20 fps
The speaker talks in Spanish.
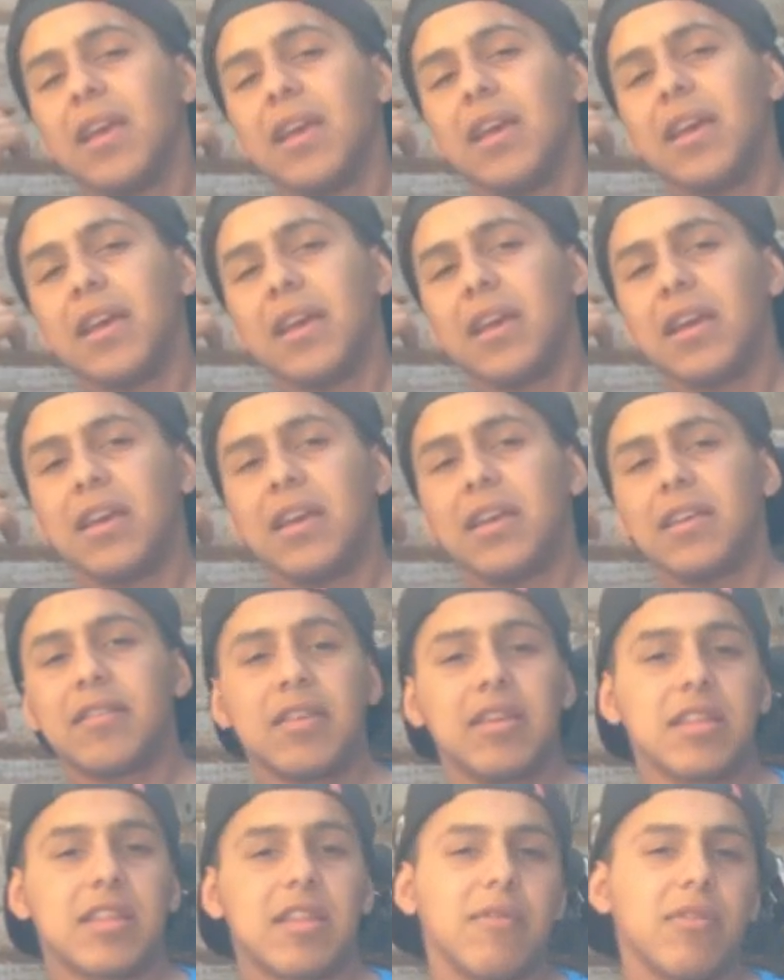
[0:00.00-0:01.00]
Eh,
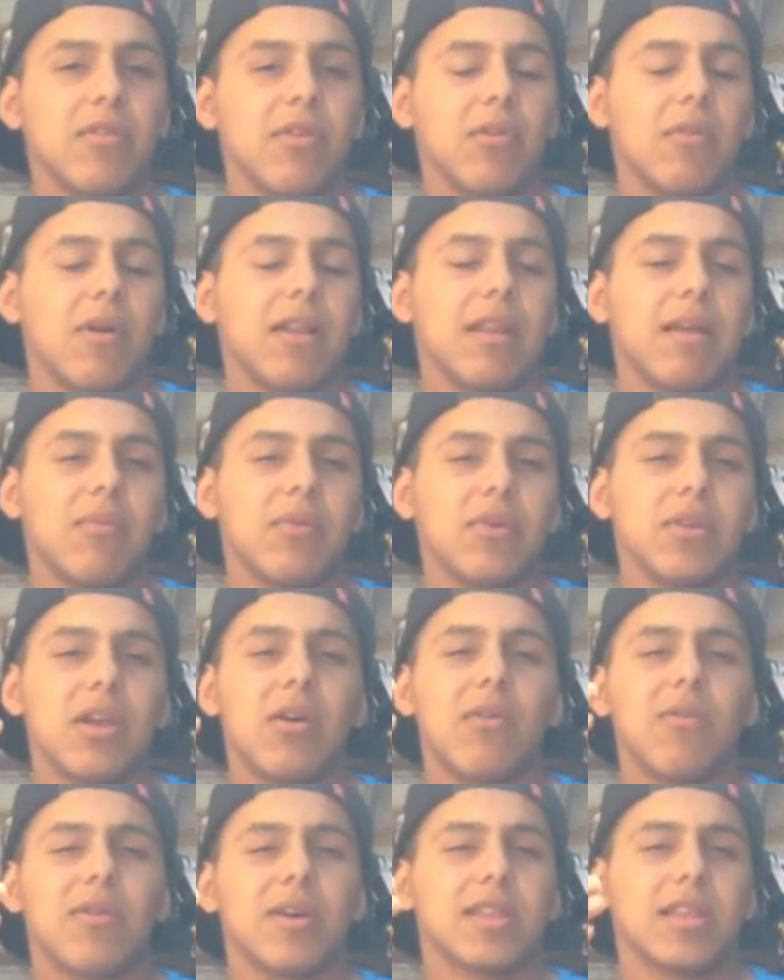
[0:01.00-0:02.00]
si este video igual le ha
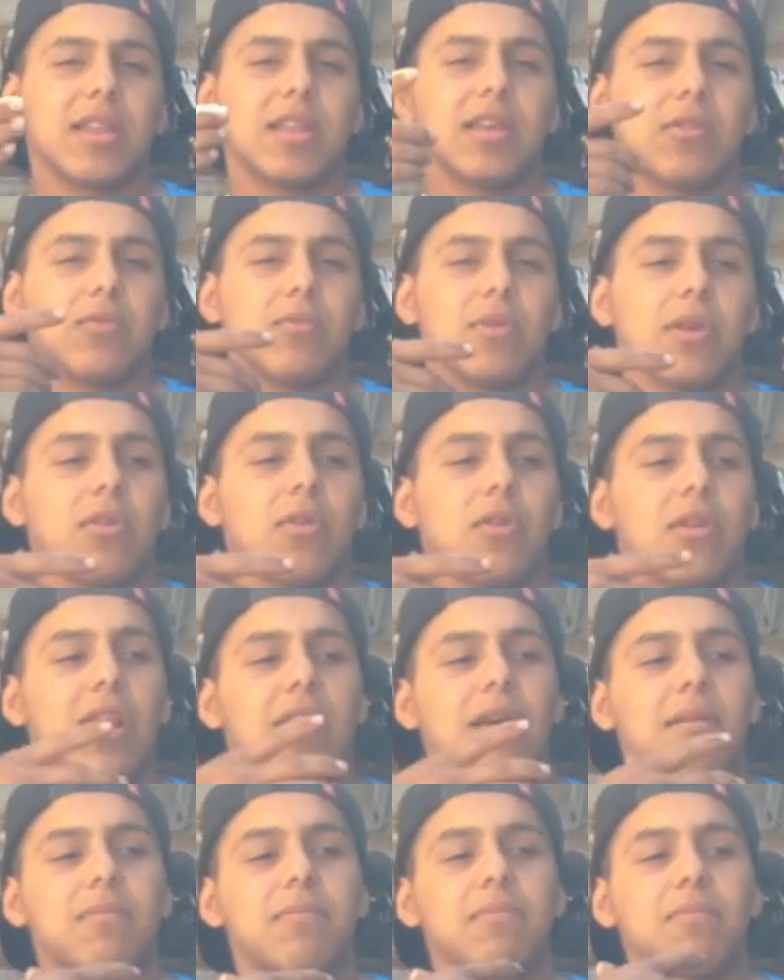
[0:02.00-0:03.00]
apoyado, voy a seguir subiendo
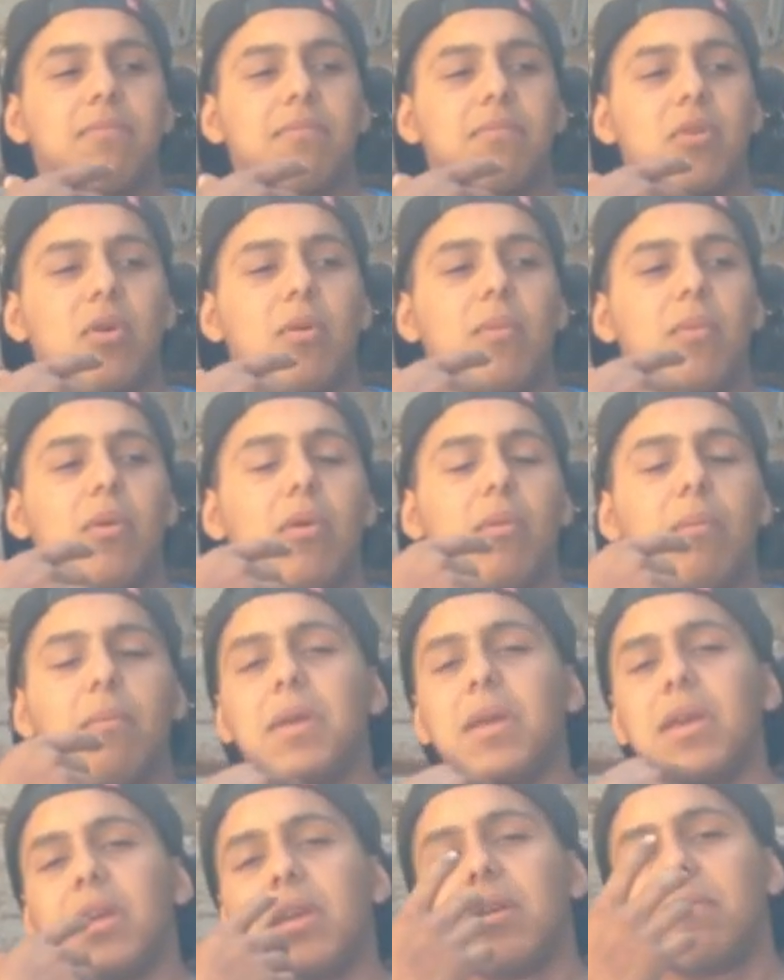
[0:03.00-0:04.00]
la, como
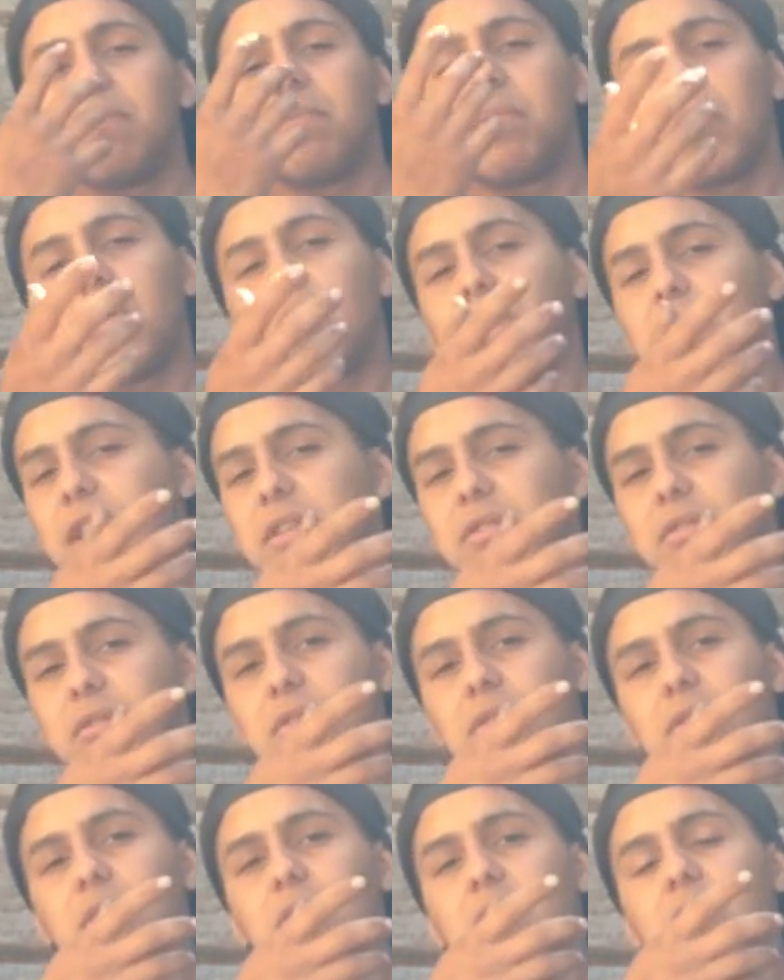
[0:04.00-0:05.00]
mi
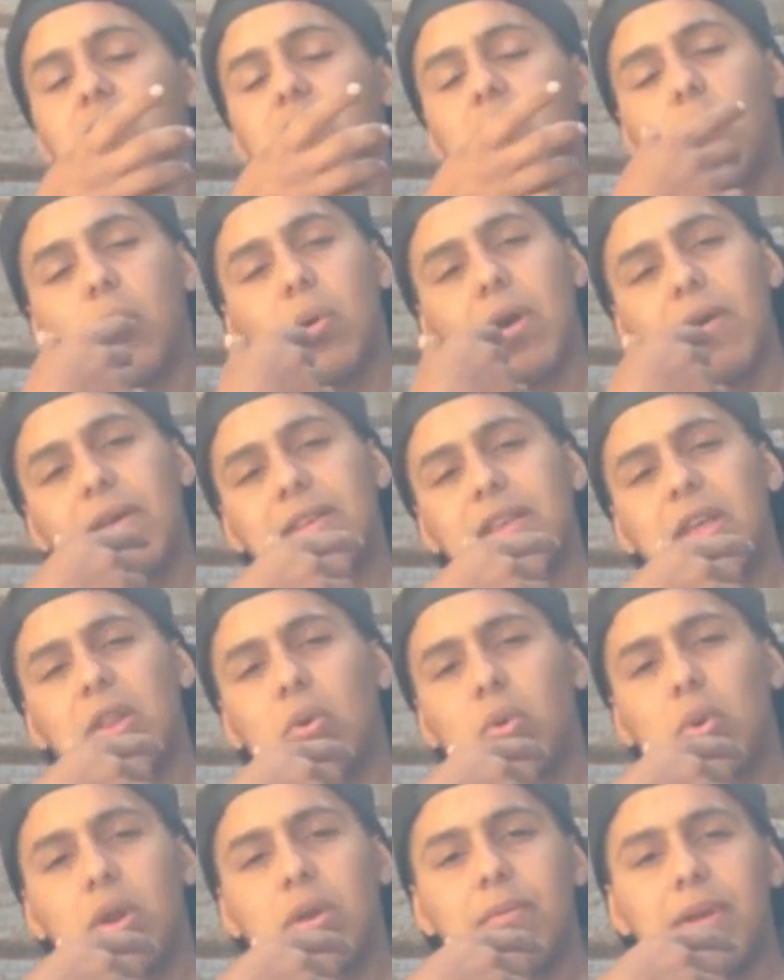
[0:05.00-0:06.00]
progreso, como voy
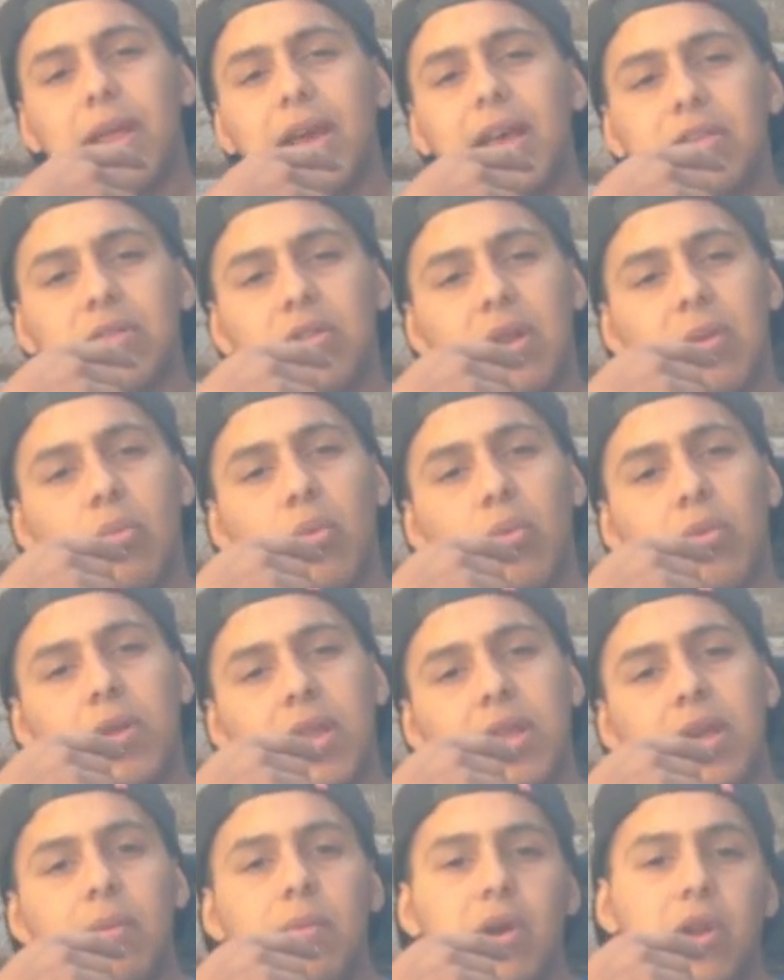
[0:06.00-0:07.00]
avanzando con el brazo, la
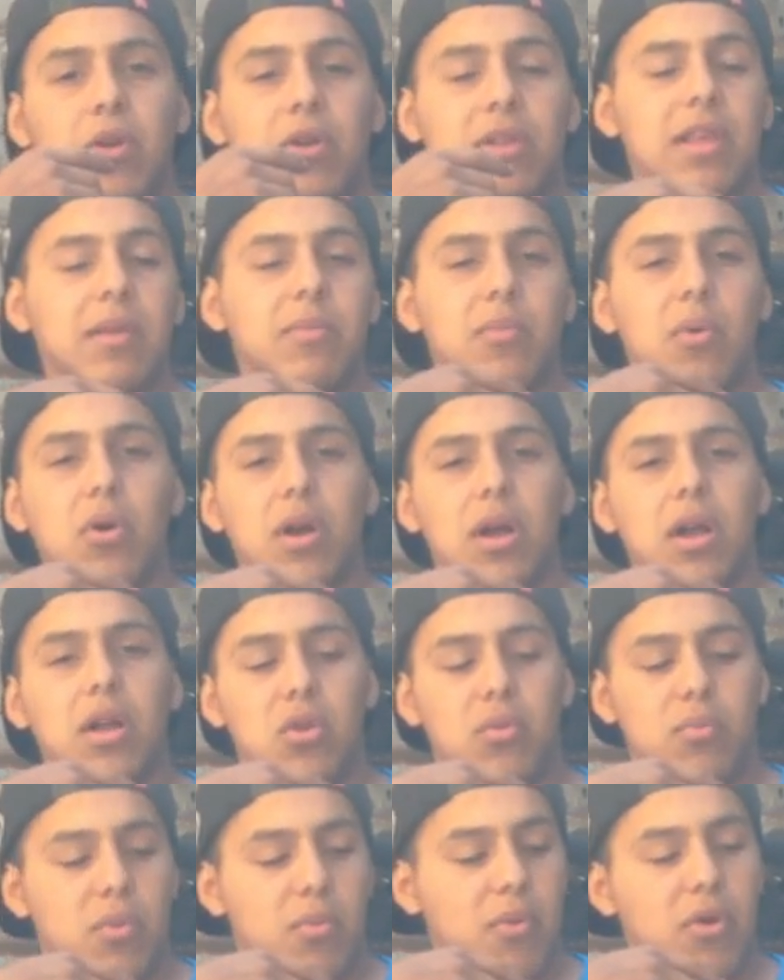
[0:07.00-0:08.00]
movilidad, porque ahorita es poca,
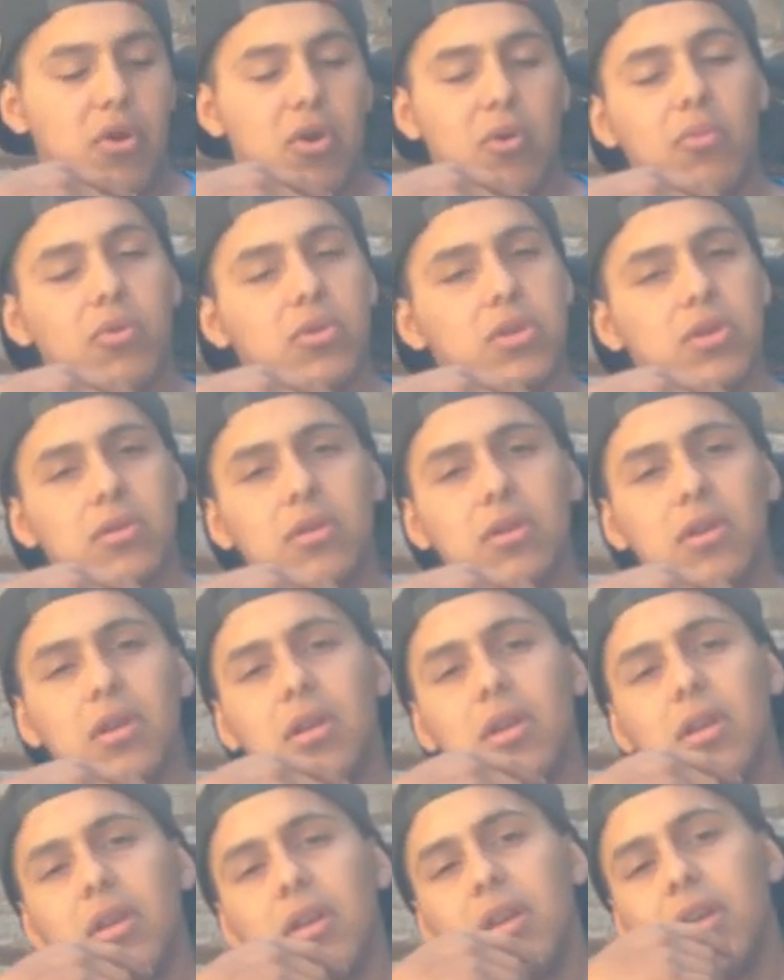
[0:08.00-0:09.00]
no puedo moverlo mucho.
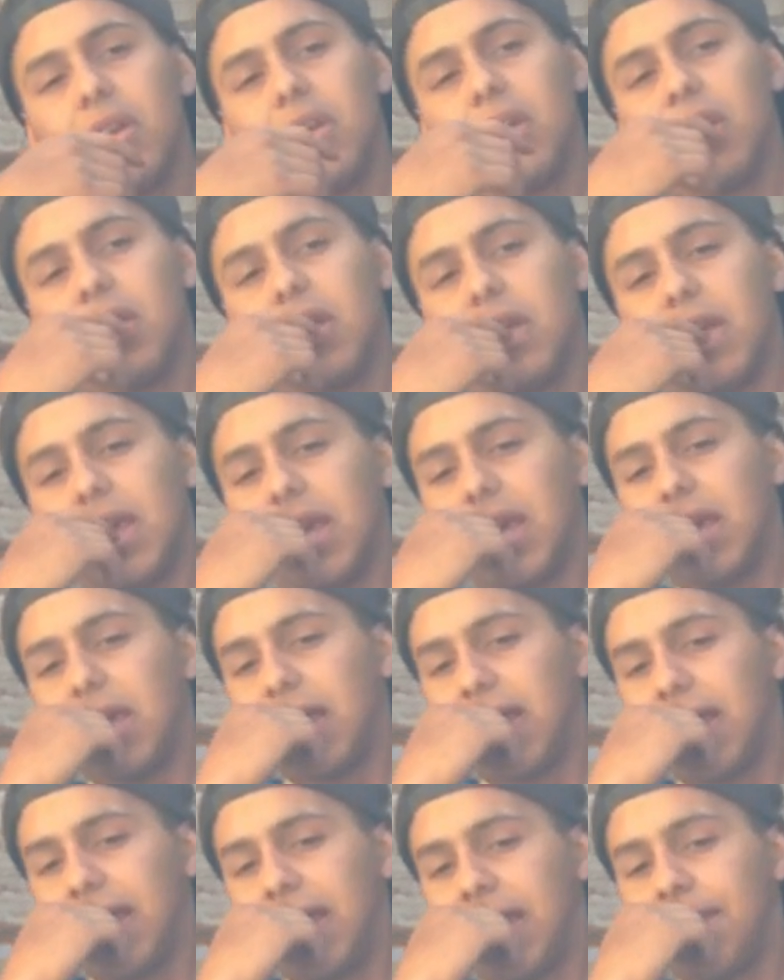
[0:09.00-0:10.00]

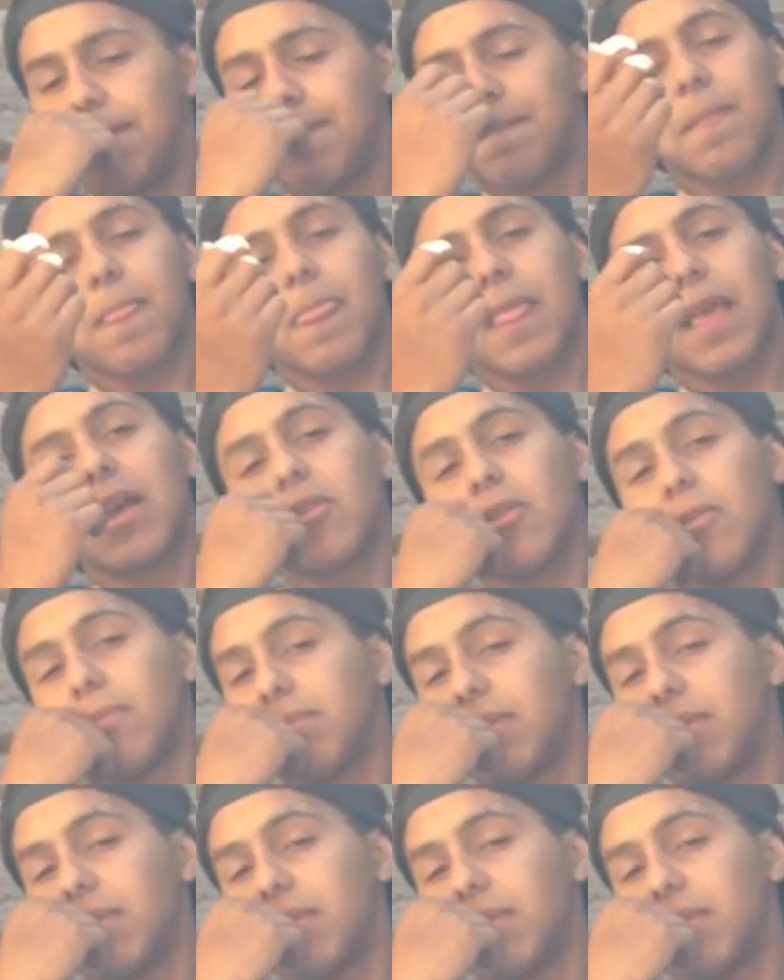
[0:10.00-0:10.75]
Y eso,